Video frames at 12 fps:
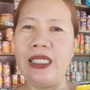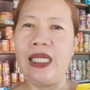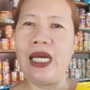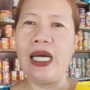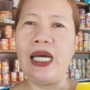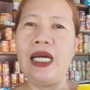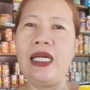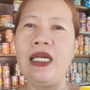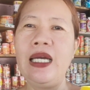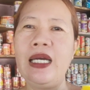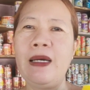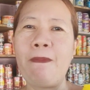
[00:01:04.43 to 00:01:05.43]
ng
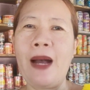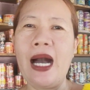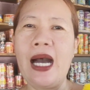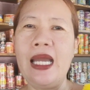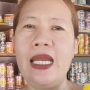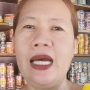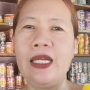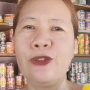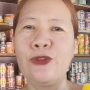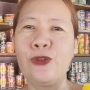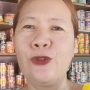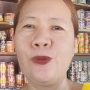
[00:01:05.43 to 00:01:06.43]
pangalan
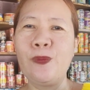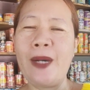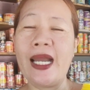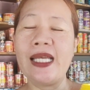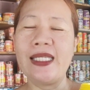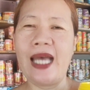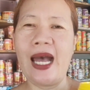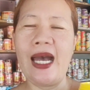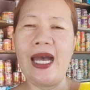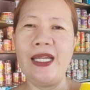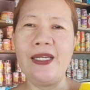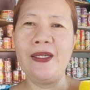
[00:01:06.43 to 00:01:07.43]
kung para
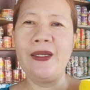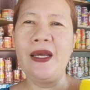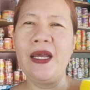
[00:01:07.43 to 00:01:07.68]
saan.